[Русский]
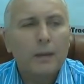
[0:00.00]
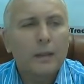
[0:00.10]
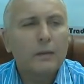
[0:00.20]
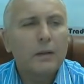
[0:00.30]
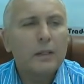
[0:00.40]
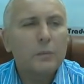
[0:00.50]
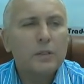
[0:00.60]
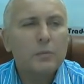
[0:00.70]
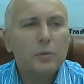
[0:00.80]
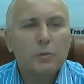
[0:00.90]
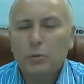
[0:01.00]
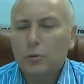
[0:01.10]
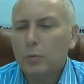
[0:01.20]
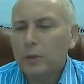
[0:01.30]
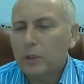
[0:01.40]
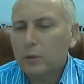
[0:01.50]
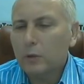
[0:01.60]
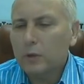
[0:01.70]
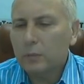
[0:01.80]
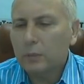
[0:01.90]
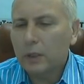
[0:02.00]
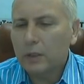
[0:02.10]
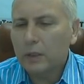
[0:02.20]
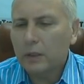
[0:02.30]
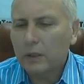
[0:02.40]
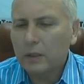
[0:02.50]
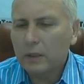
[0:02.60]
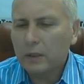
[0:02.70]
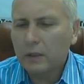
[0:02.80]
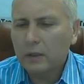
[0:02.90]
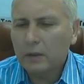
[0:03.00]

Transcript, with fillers: Давайте посмотрим, что произошло в 17.30.